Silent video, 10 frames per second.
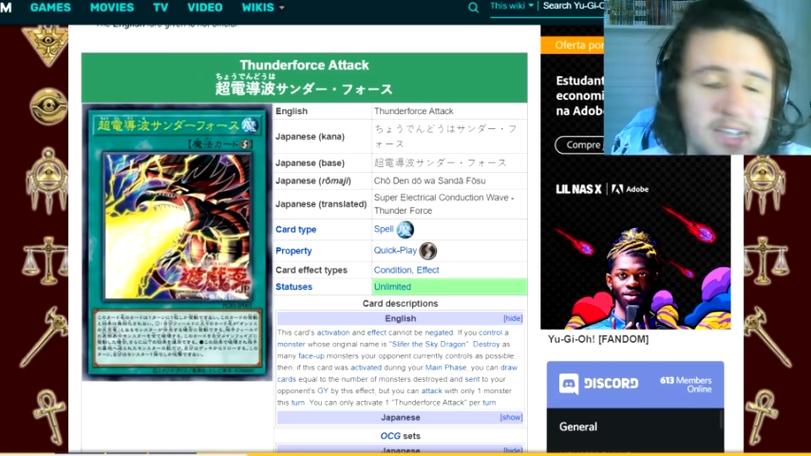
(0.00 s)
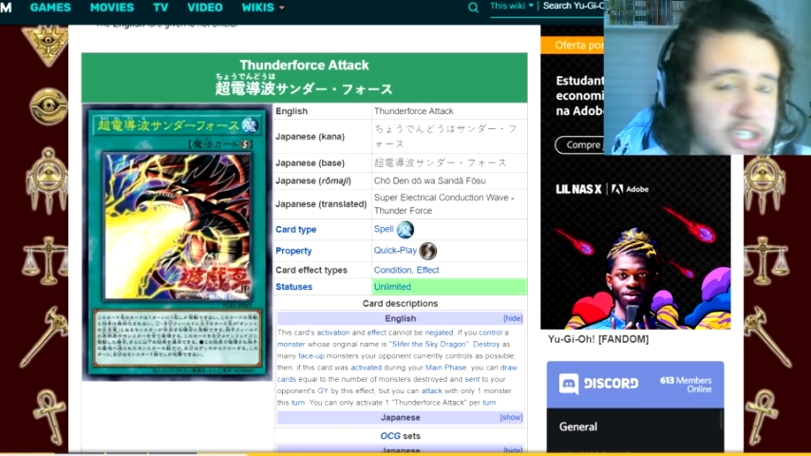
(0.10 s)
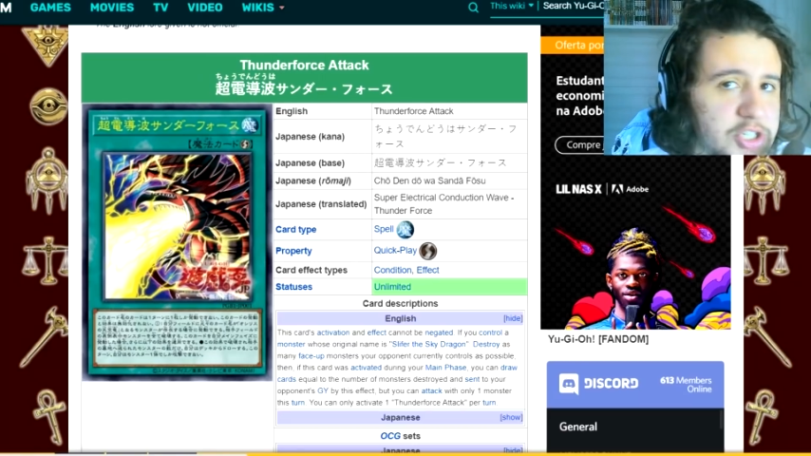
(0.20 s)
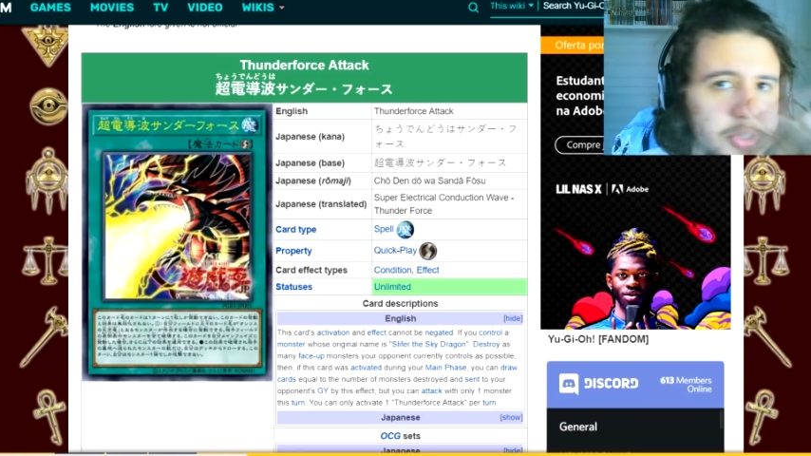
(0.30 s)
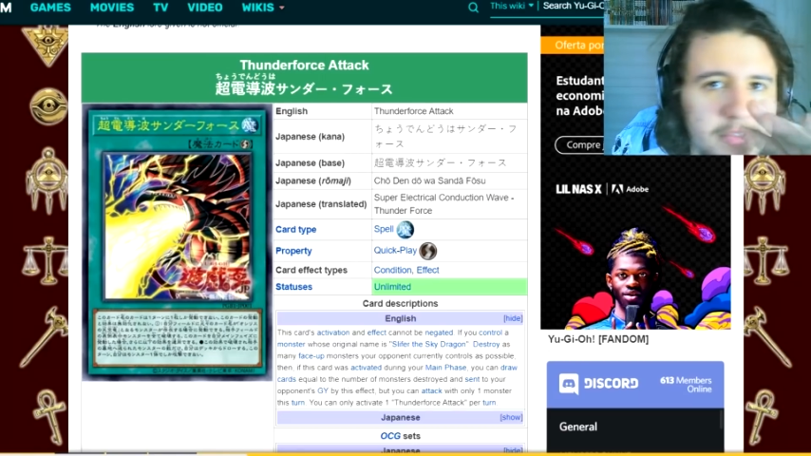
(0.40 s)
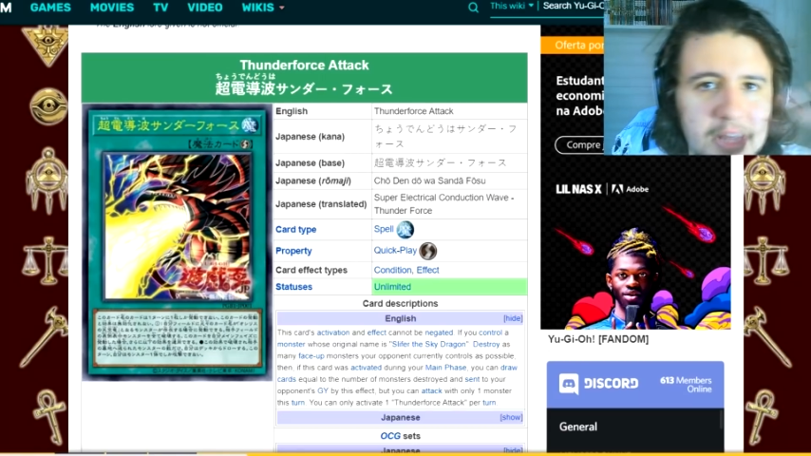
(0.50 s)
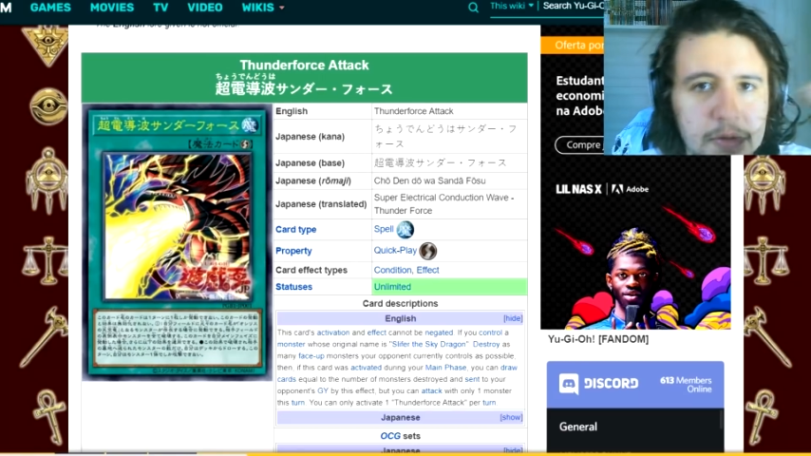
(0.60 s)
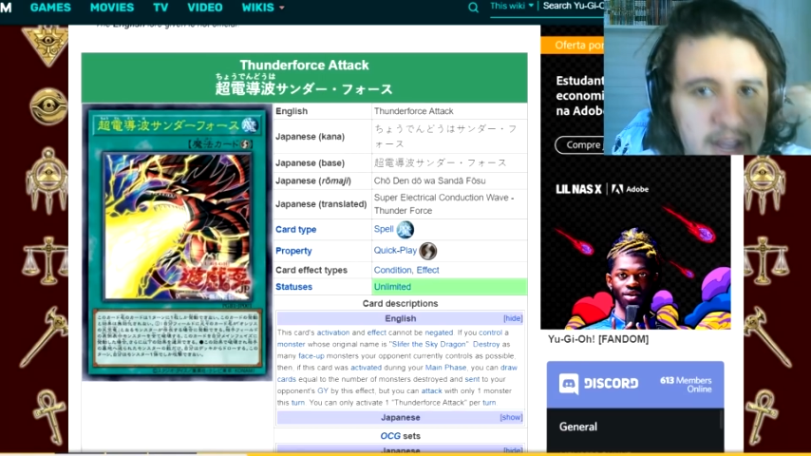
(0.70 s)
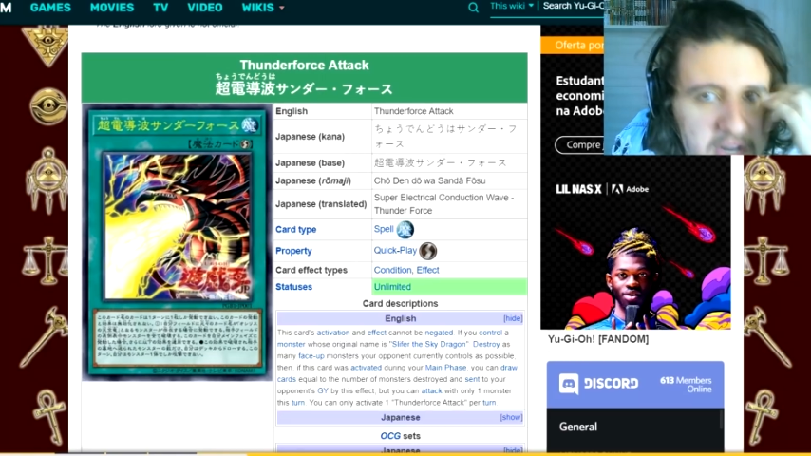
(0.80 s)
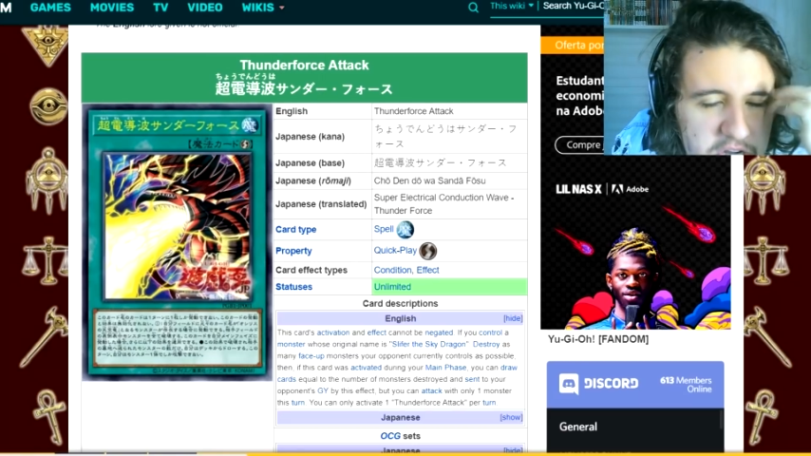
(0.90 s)
E a gente não
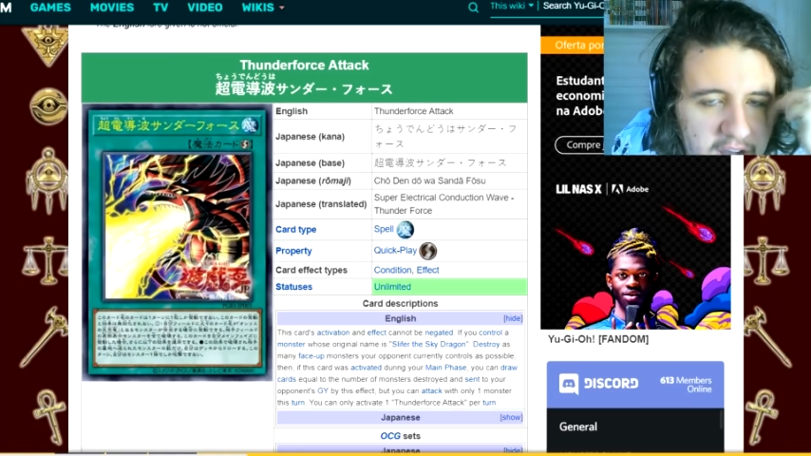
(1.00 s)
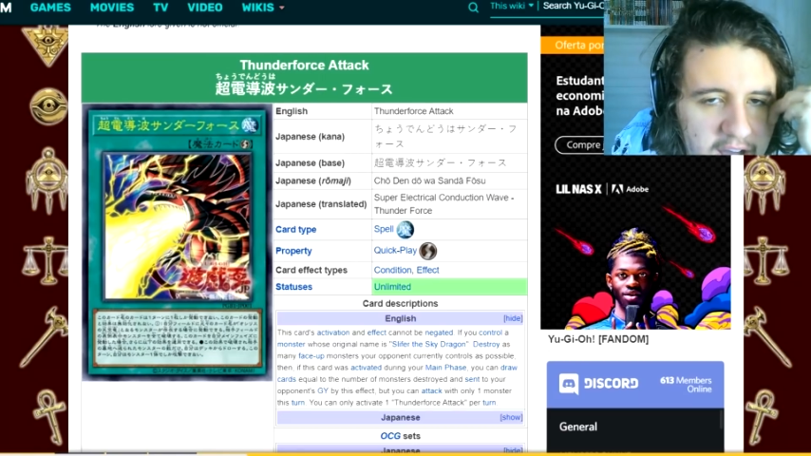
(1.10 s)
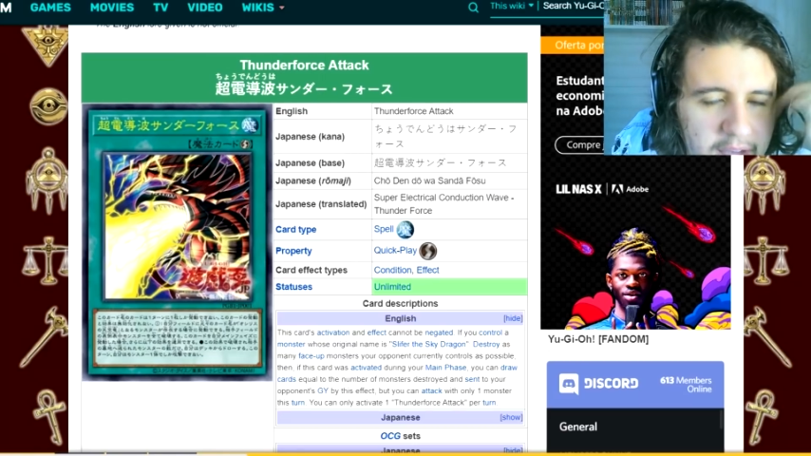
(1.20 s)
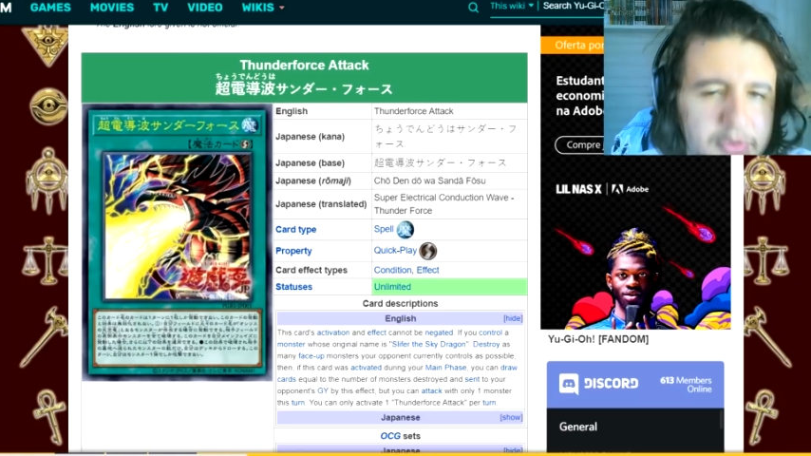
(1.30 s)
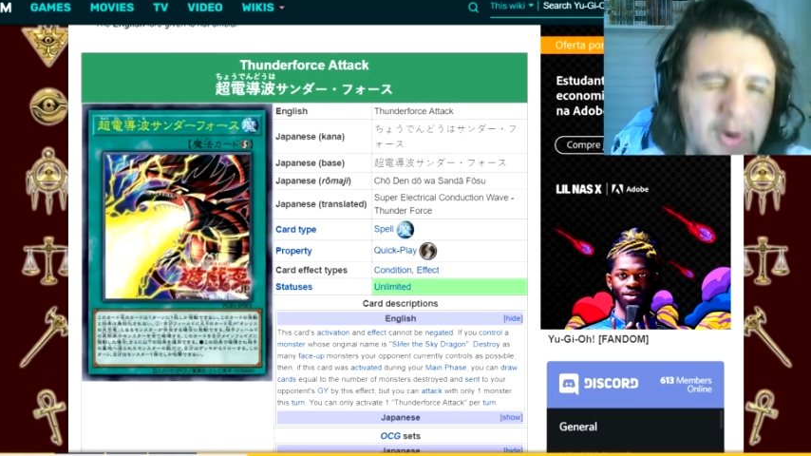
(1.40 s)
tem o deck de Ra,